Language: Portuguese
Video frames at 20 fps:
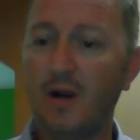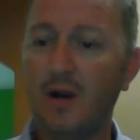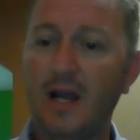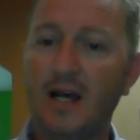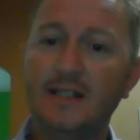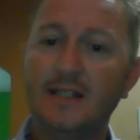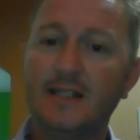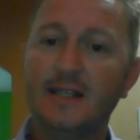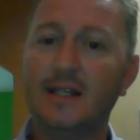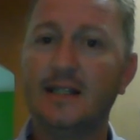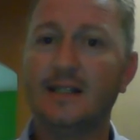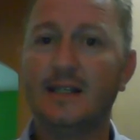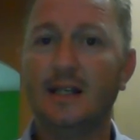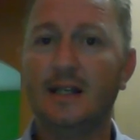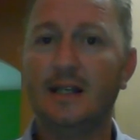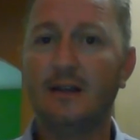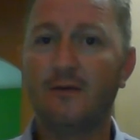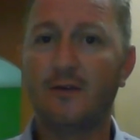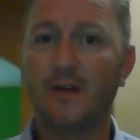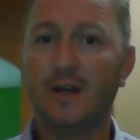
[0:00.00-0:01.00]
física. Dá uma
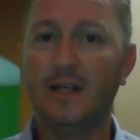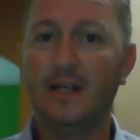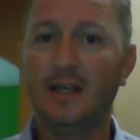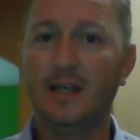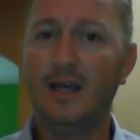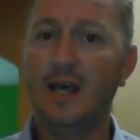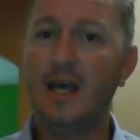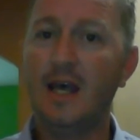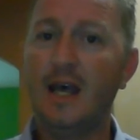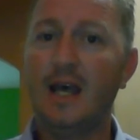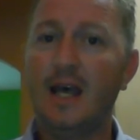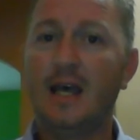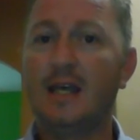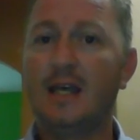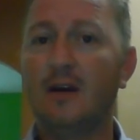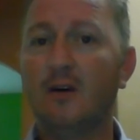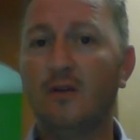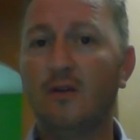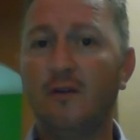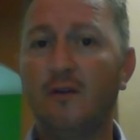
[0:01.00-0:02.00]
olhadinha nesse livro
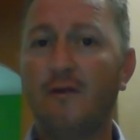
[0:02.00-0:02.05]
aí.